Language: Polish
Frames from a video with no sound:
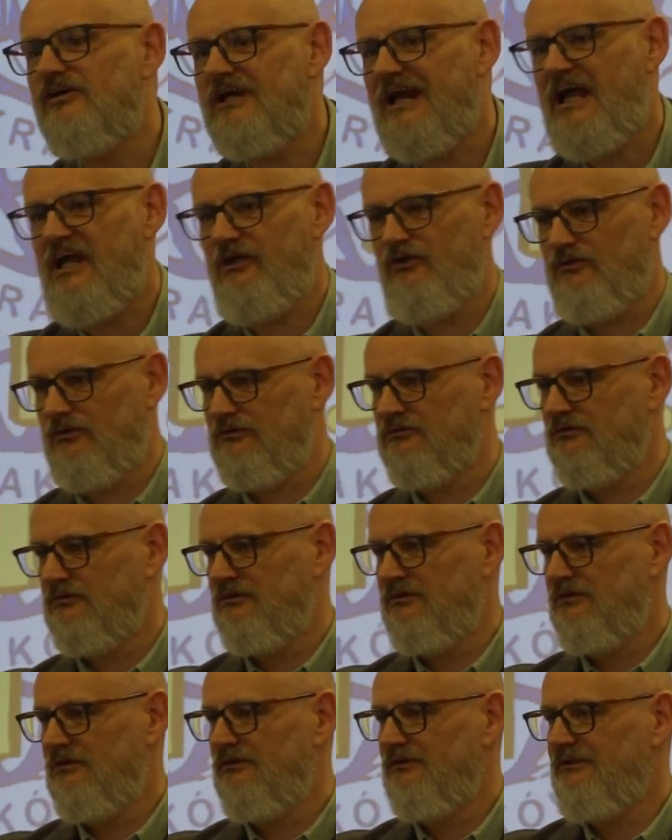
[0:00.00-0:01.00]
kraju
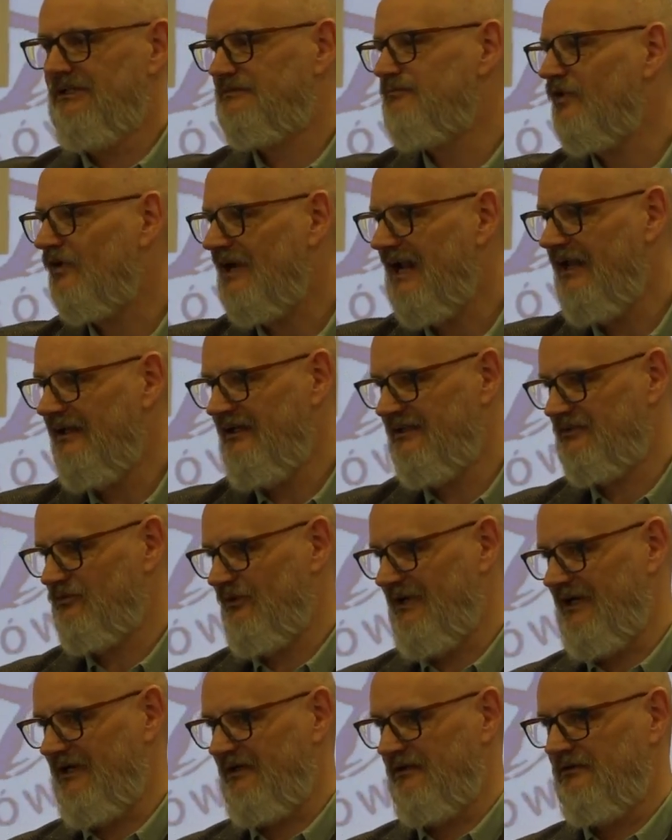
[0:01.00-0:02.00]
jest moralnie
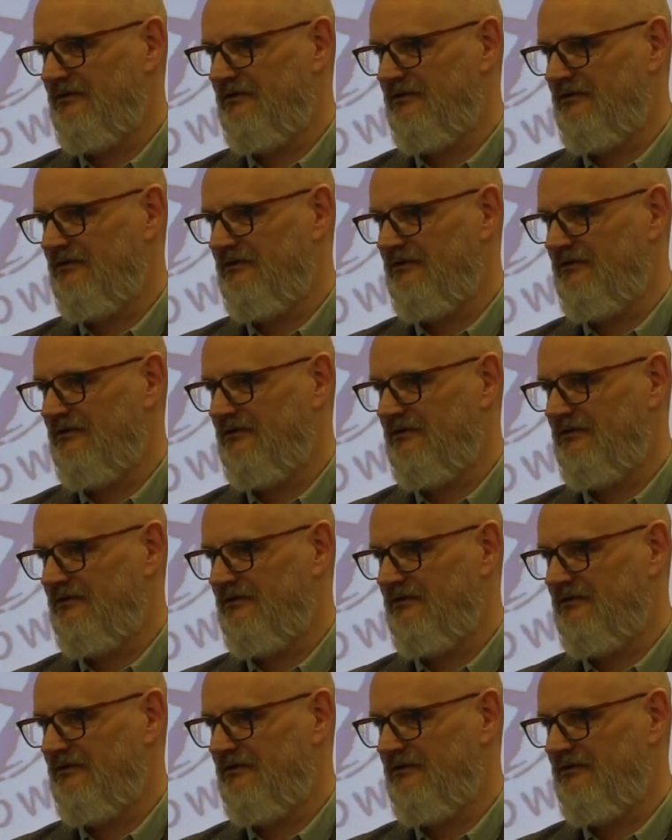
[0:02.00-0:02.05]
złe,